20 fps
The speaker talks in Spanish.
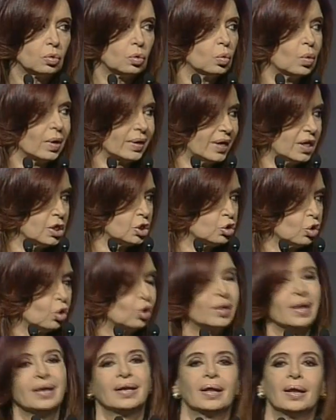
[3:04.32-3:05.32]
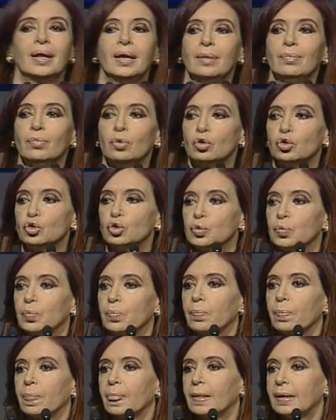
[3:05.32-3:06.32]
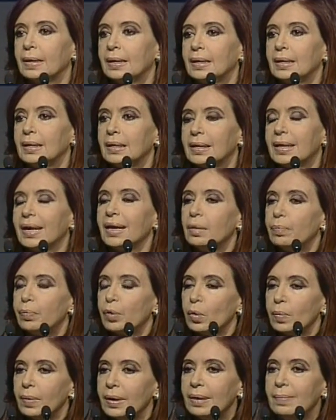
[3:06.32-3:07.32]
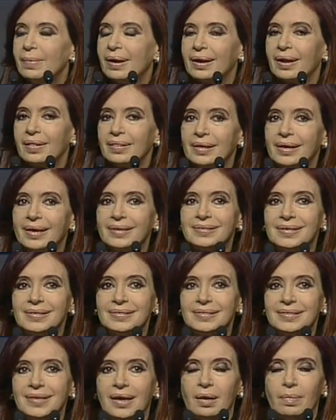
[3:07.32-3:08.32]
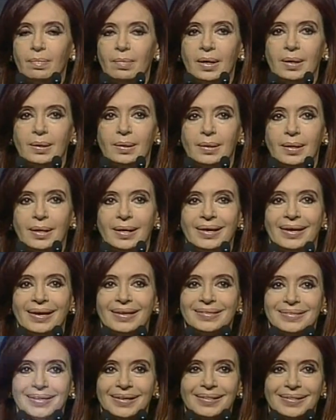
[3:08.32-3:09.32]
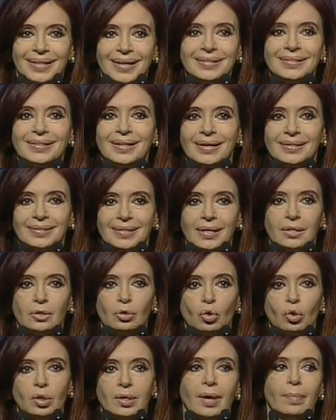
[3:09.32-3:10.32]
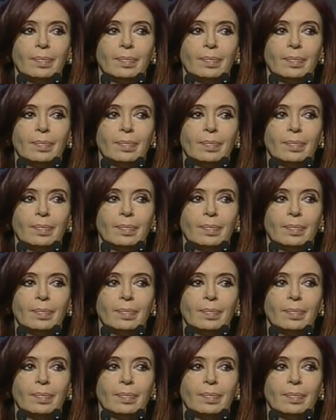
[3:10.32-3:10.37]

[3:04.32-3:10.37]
no aquellos que creemos que el problema radica esencialmente en que se están tratando de